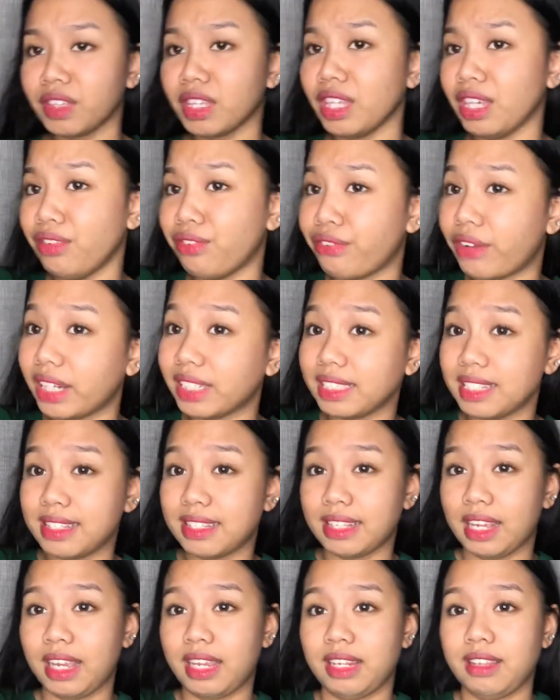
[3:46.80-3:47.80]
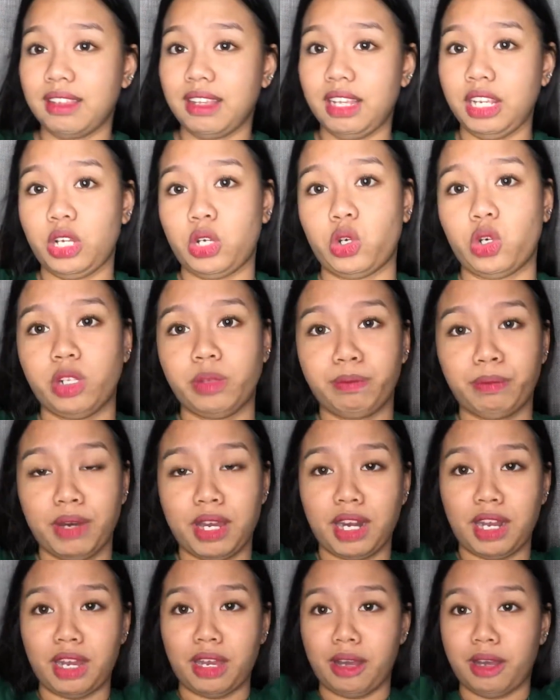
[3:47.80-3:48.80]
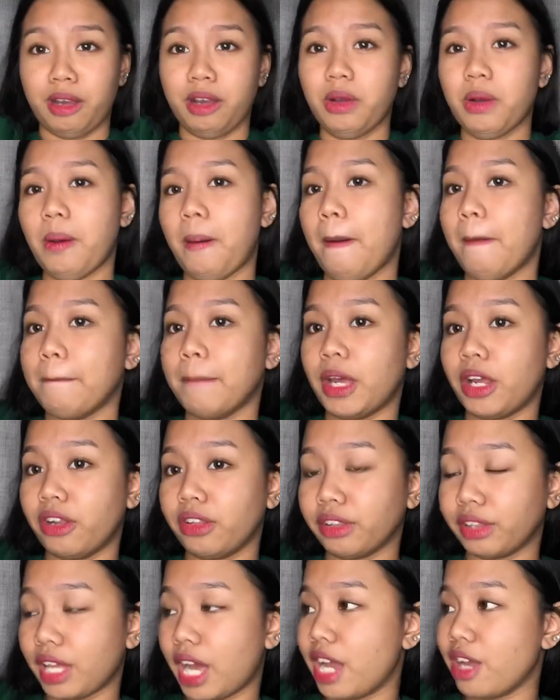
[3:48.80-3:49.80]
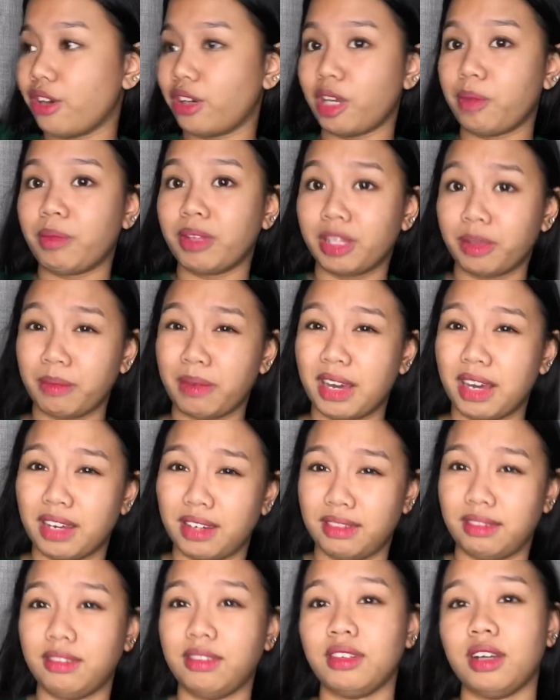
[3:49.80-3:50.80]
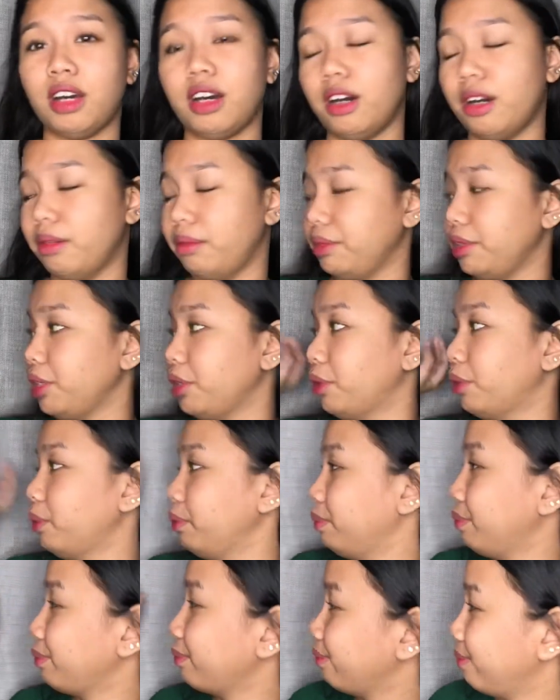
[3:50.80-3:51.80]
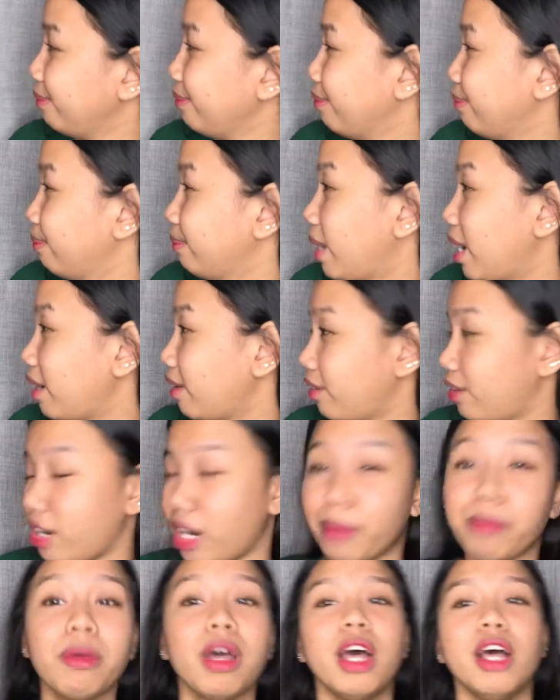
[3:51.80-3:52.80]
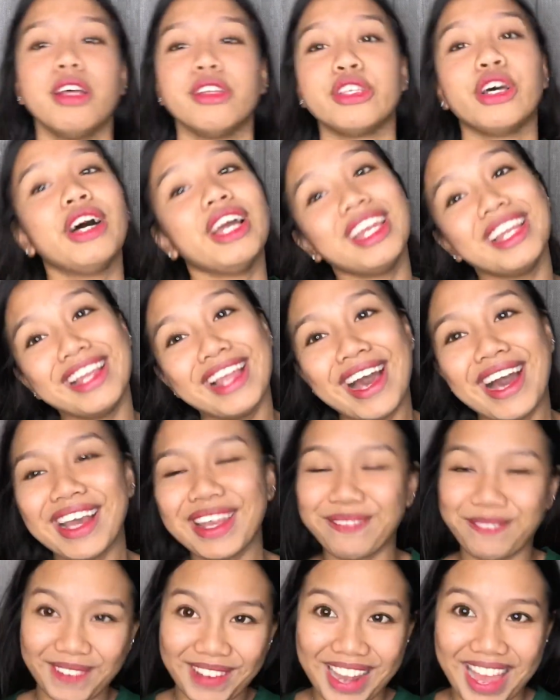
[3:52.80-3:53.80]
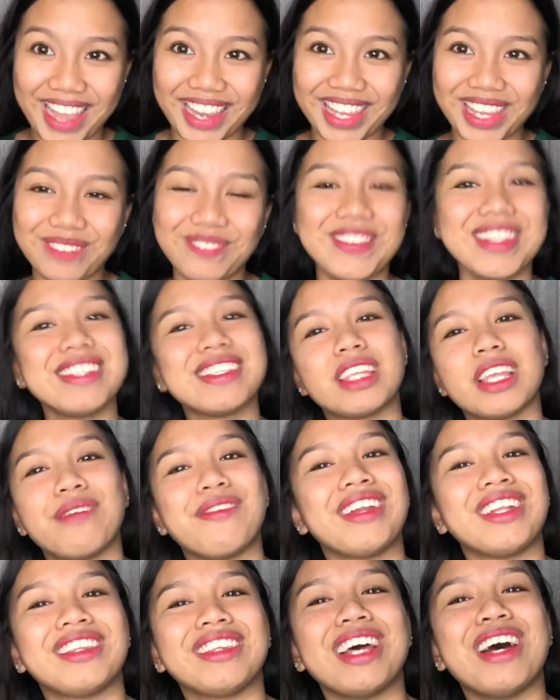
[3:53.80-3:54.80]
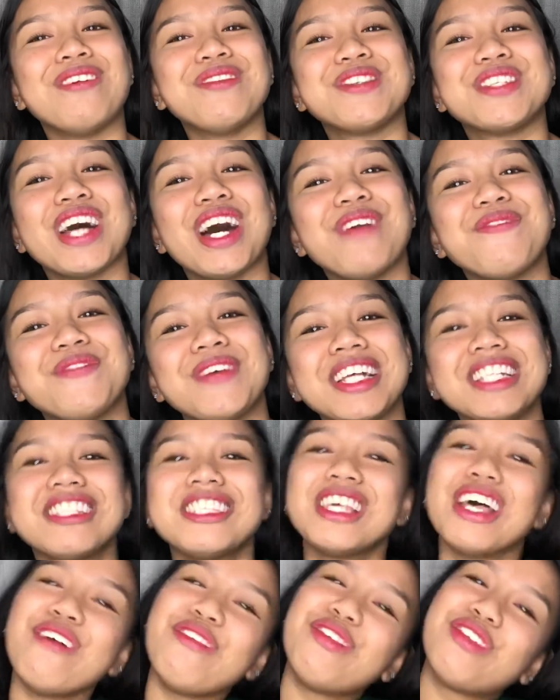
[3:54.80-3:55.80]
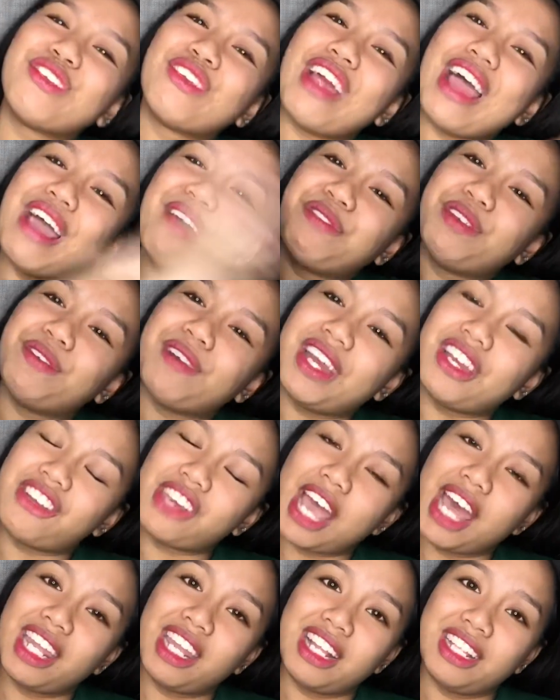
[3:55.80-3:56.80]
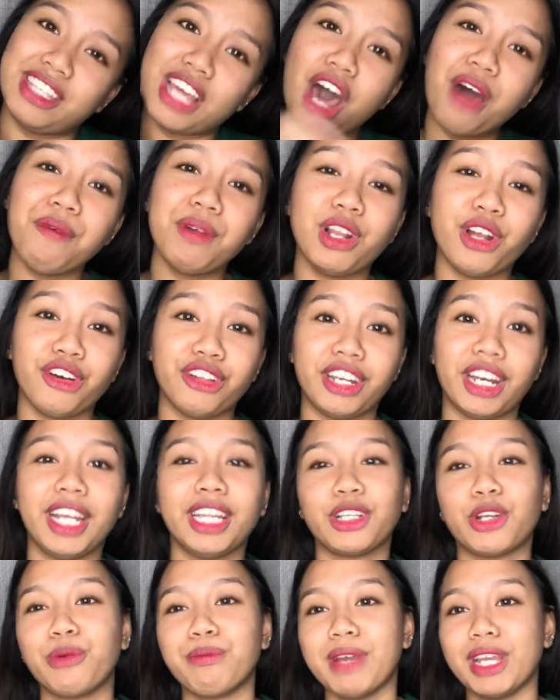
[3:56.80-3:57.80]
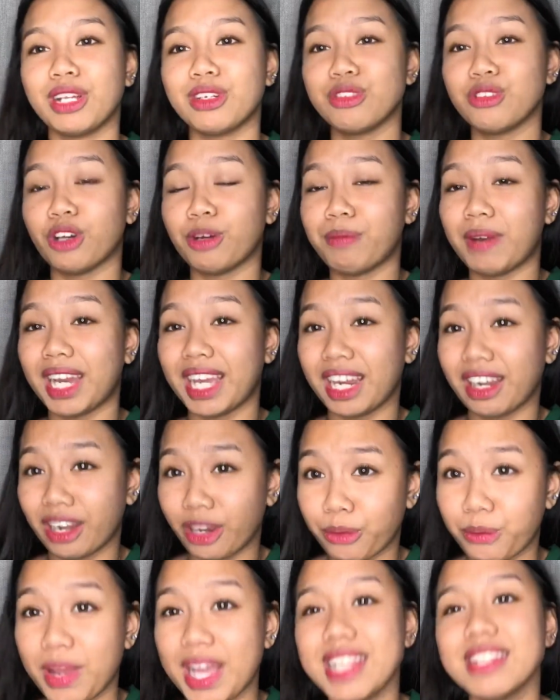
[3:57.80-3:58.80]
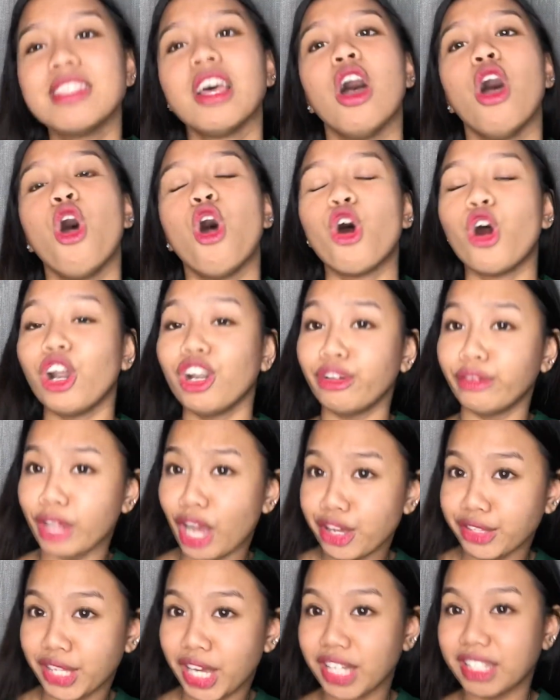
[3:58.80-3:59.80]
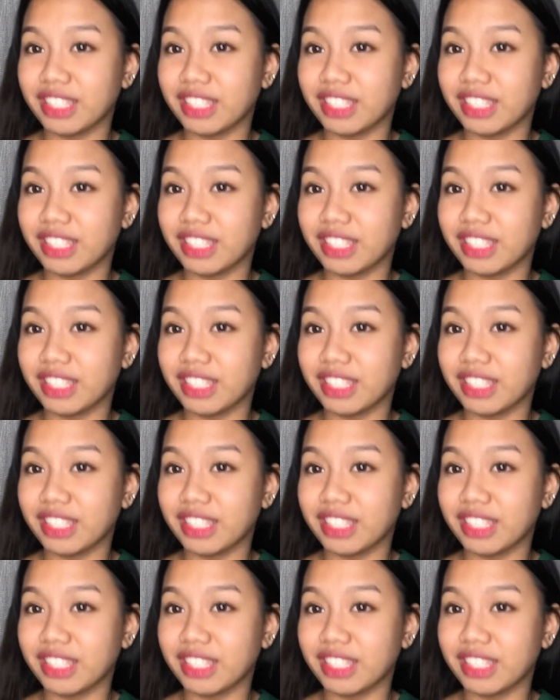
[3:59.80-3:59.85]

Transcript: ifang design sa likod para meron tayong iba't ibang, um, you know, backdrop. So, ayun lang. If you like it, please give it a thumbs up and subscribe to my channel down below there. At kung may gusto ka pang i-request or shoutout,